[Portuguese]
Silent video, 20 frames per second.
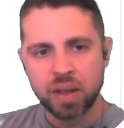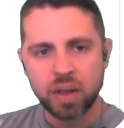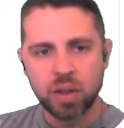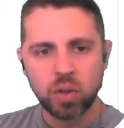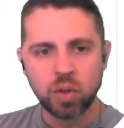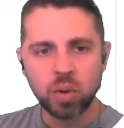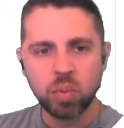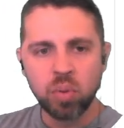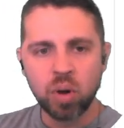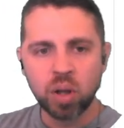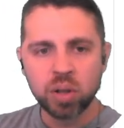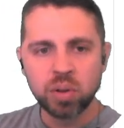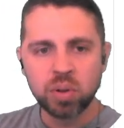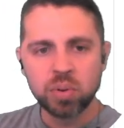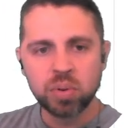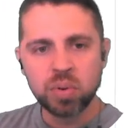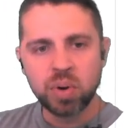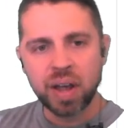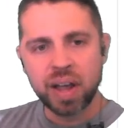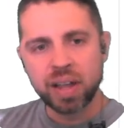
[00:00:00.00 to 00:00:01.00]
No
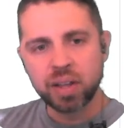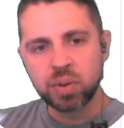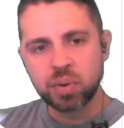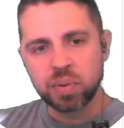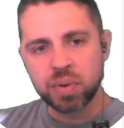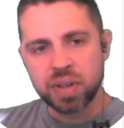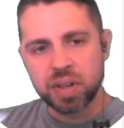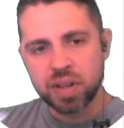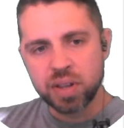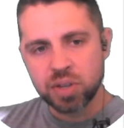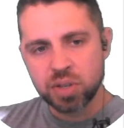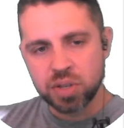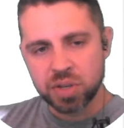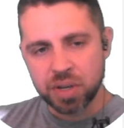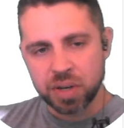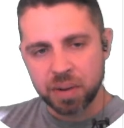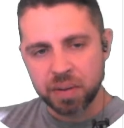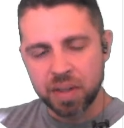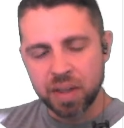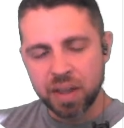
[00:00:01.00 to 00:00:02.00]
módulo do
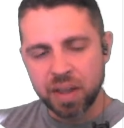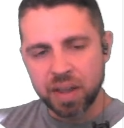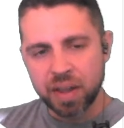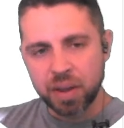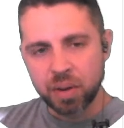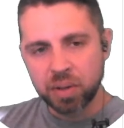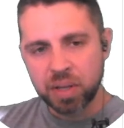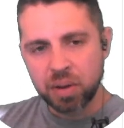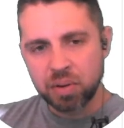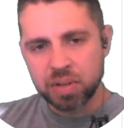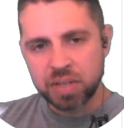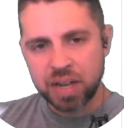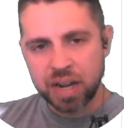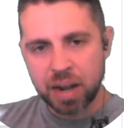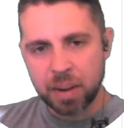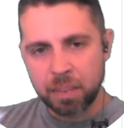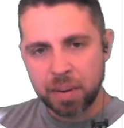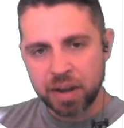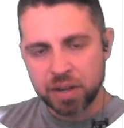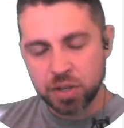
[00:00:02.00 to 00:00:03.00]
retweet, eu tenho que ser
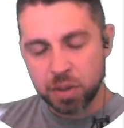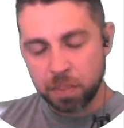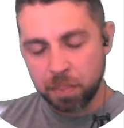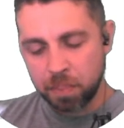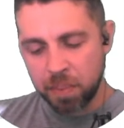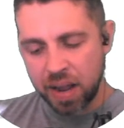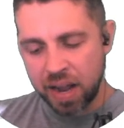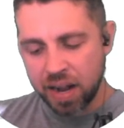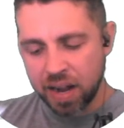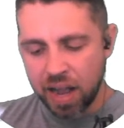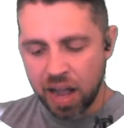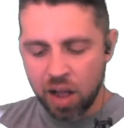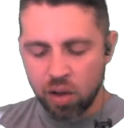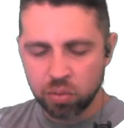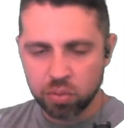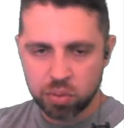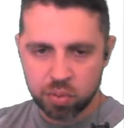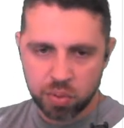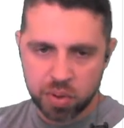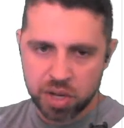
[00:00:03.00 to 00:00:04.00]
capaz de pegar
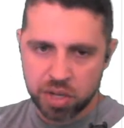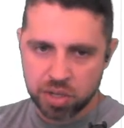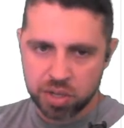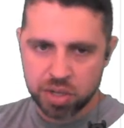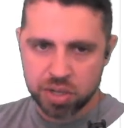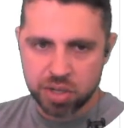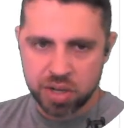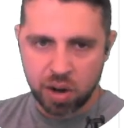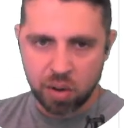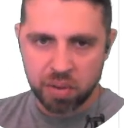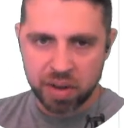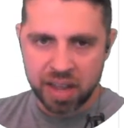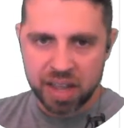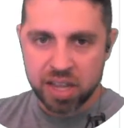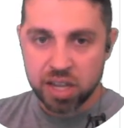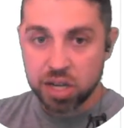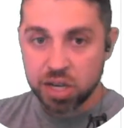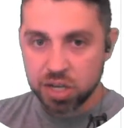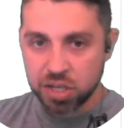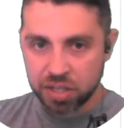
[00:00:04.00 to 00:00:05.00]
um tweet de
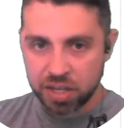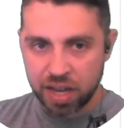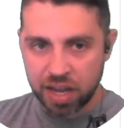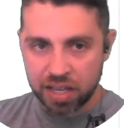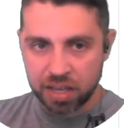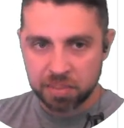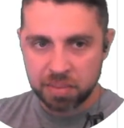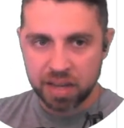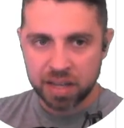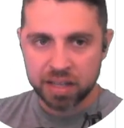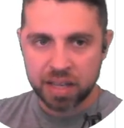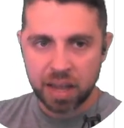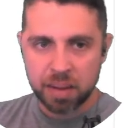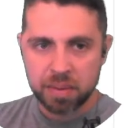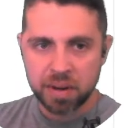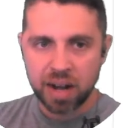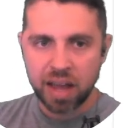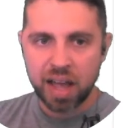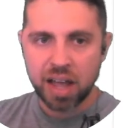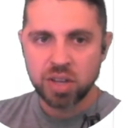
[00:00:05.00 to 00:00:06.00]
alguém que está na minha
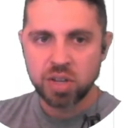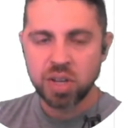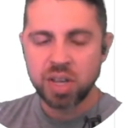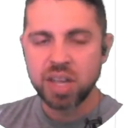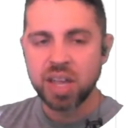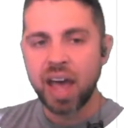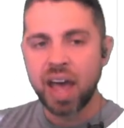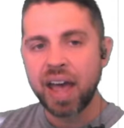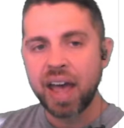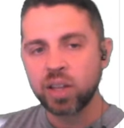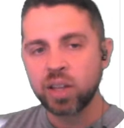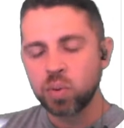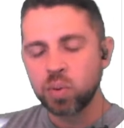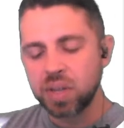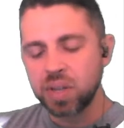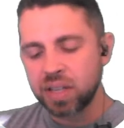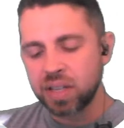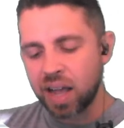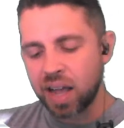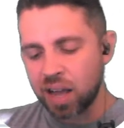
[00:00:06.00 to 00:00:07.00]
timeline e
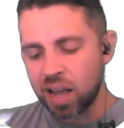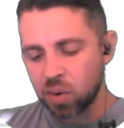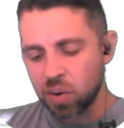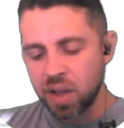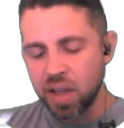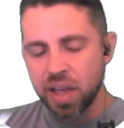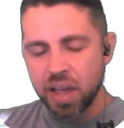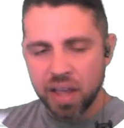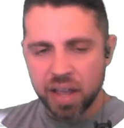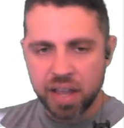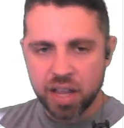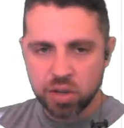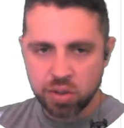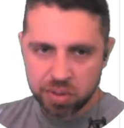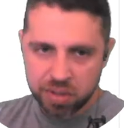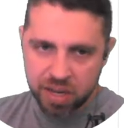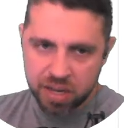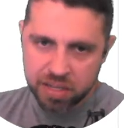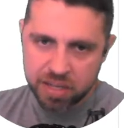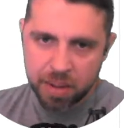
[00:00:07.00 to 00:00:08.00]
retweetá-lo.
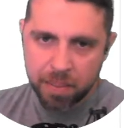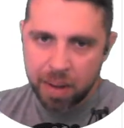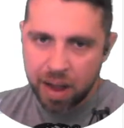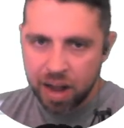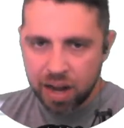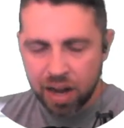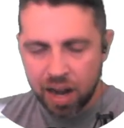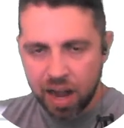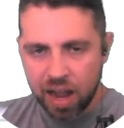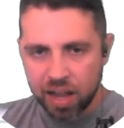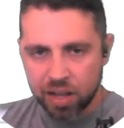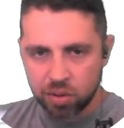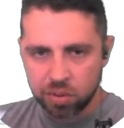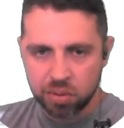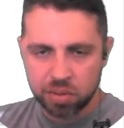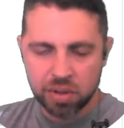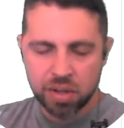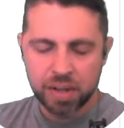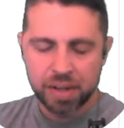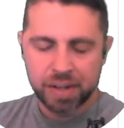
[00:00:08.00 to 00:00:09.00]
Isso tem que ser
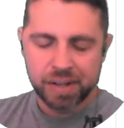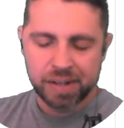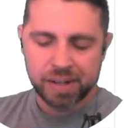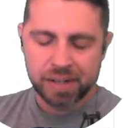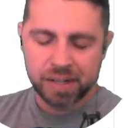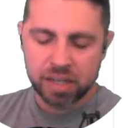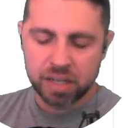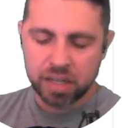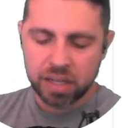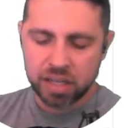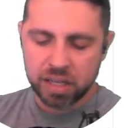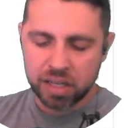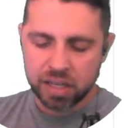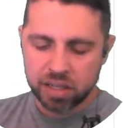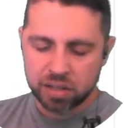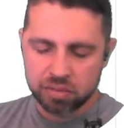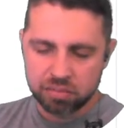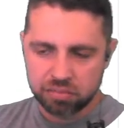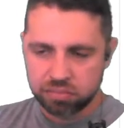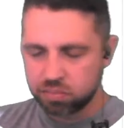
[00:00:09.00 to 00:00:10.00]
marcado
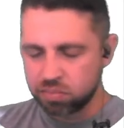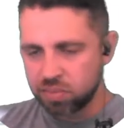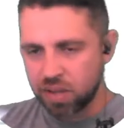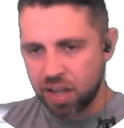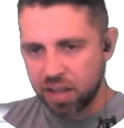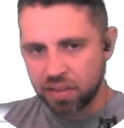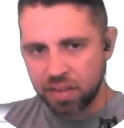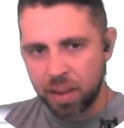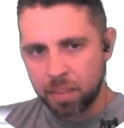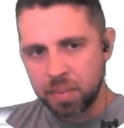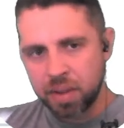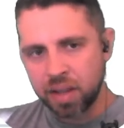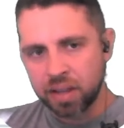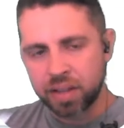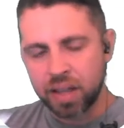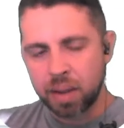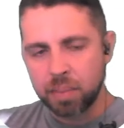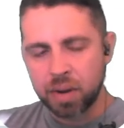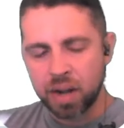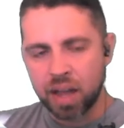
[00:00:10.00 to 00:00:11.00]
é, na, na,
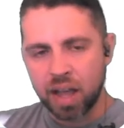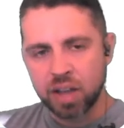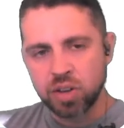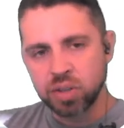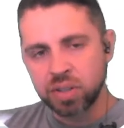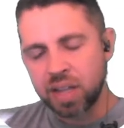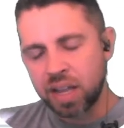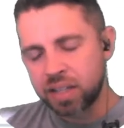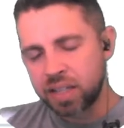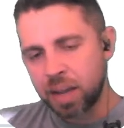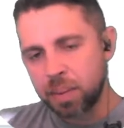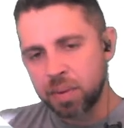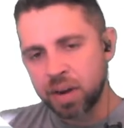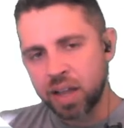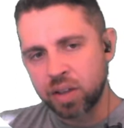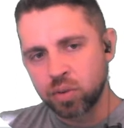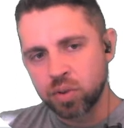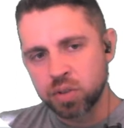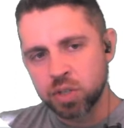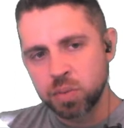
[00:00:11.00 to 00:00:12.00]
minha timeline, na
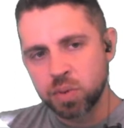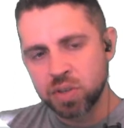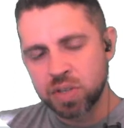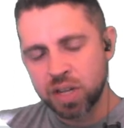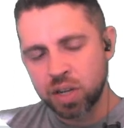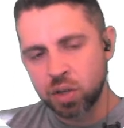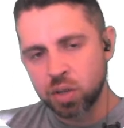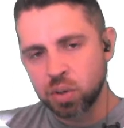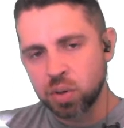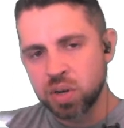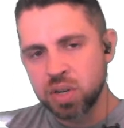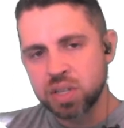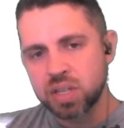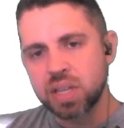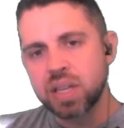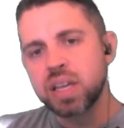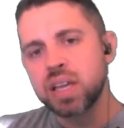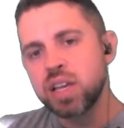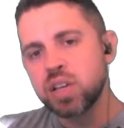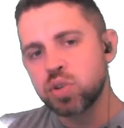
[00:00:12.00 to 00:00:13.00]
timeline dos meus
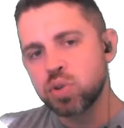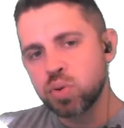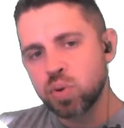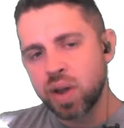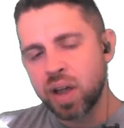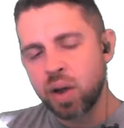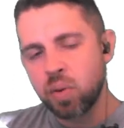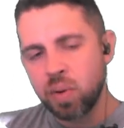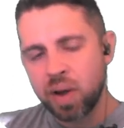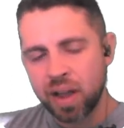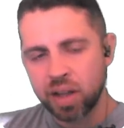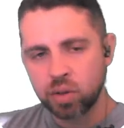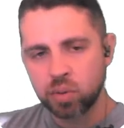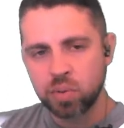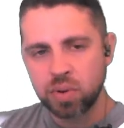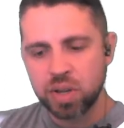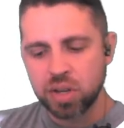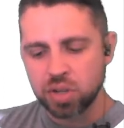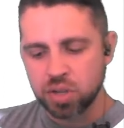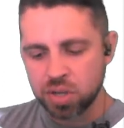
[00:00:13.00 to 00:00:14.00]
seguidores, que isso é um
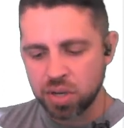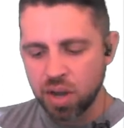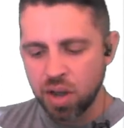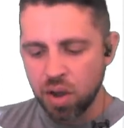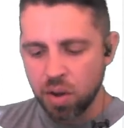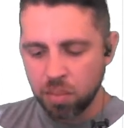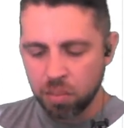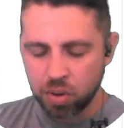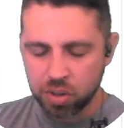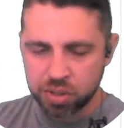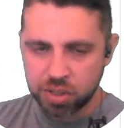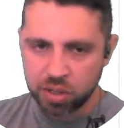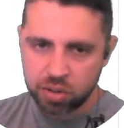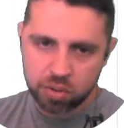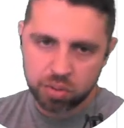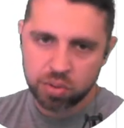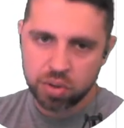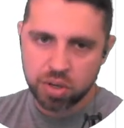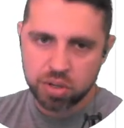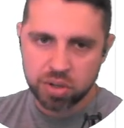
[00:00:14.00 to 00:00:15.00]
retweet,
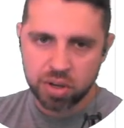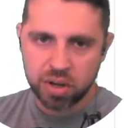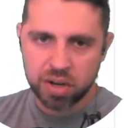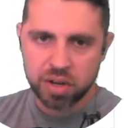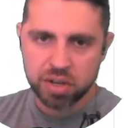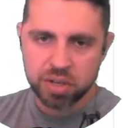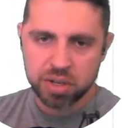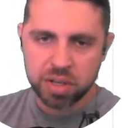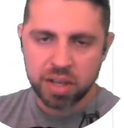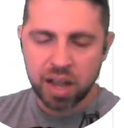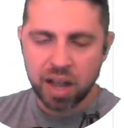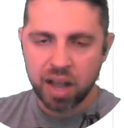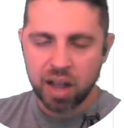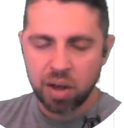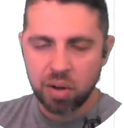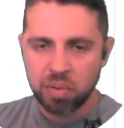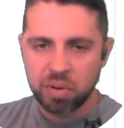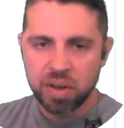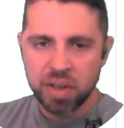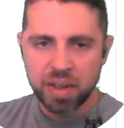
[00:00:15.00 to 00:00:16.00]
mostrando o tweet
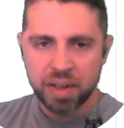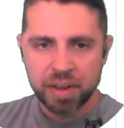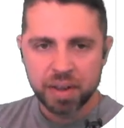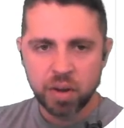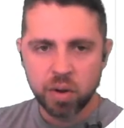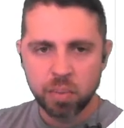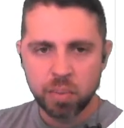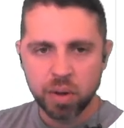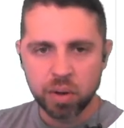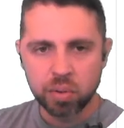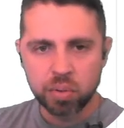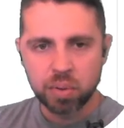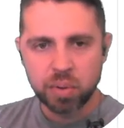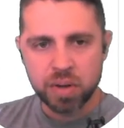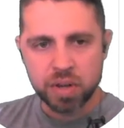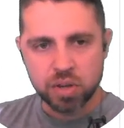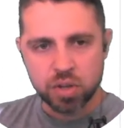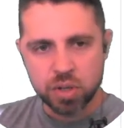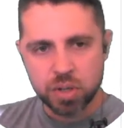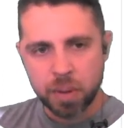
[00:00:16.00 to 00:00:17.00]
original e o meu
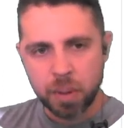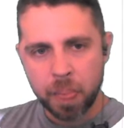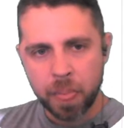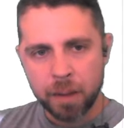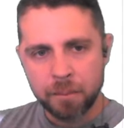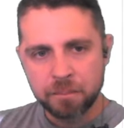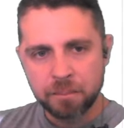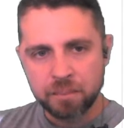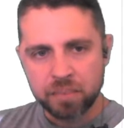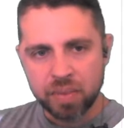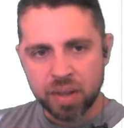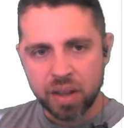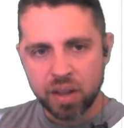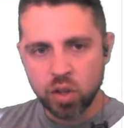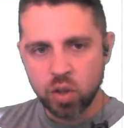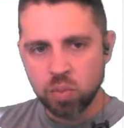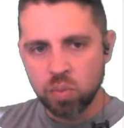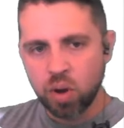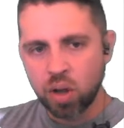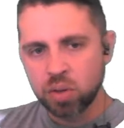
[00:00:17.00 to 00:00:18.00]
tweet.
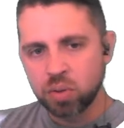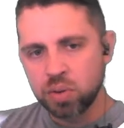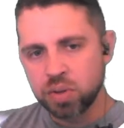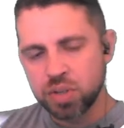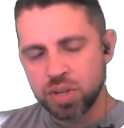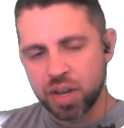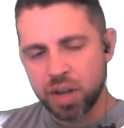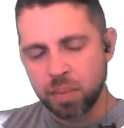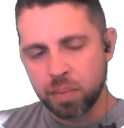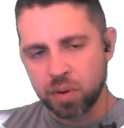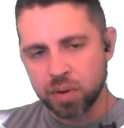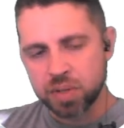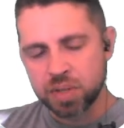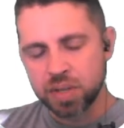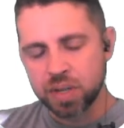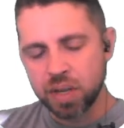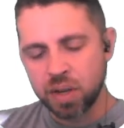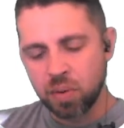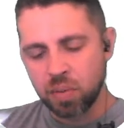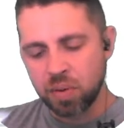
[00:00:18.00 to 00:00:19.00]
E no módulo de
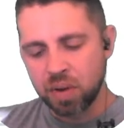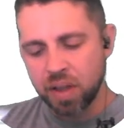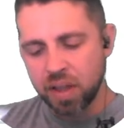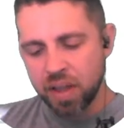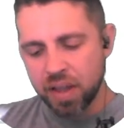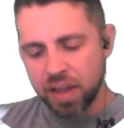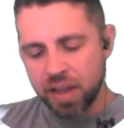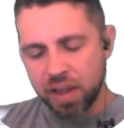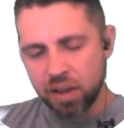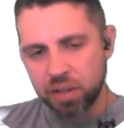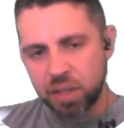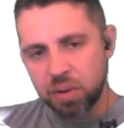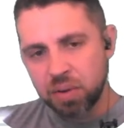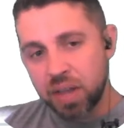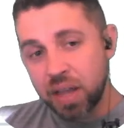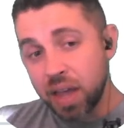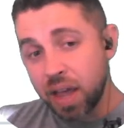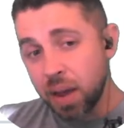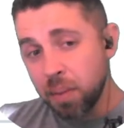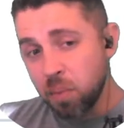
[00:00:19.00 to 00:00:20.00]
remoção, eu
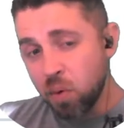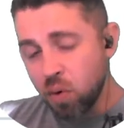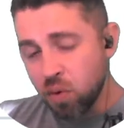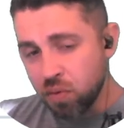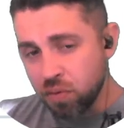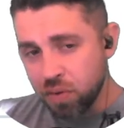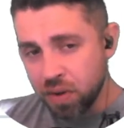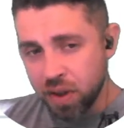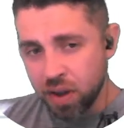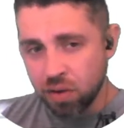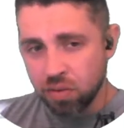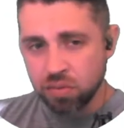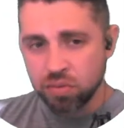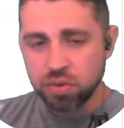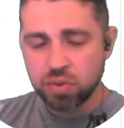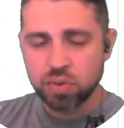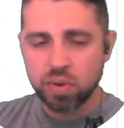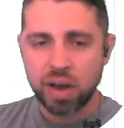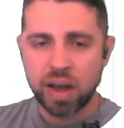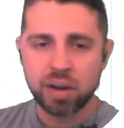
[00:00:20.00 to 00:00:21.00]
tenho que remover um
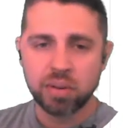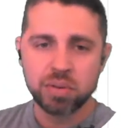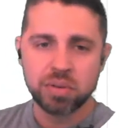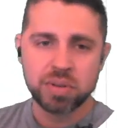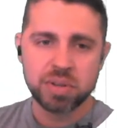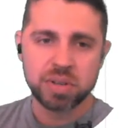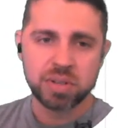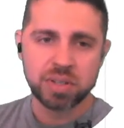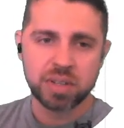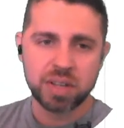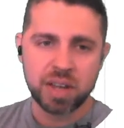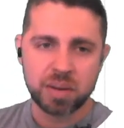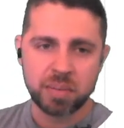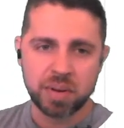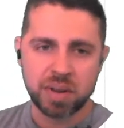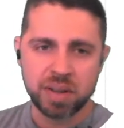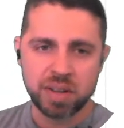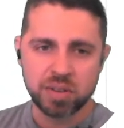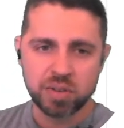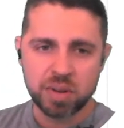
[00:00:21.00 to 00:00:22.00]
usuário do
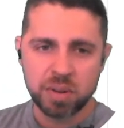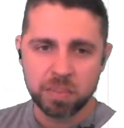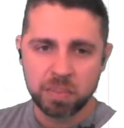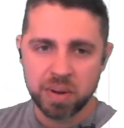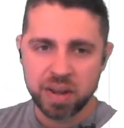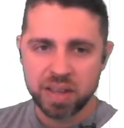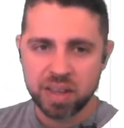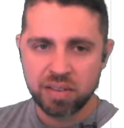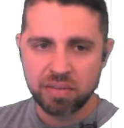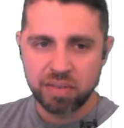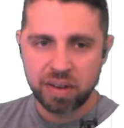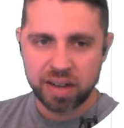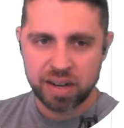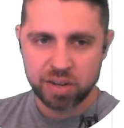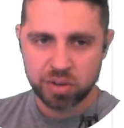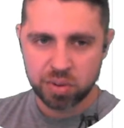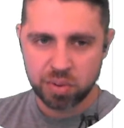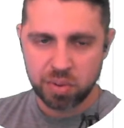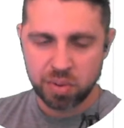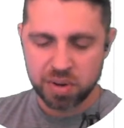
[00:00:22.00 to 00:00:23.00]
sistema, e isso implica em
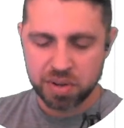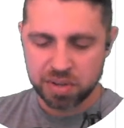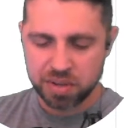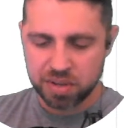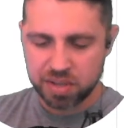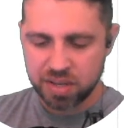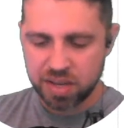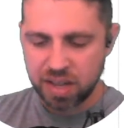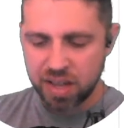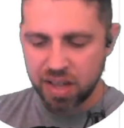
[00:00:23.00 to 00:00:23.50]
várias coisas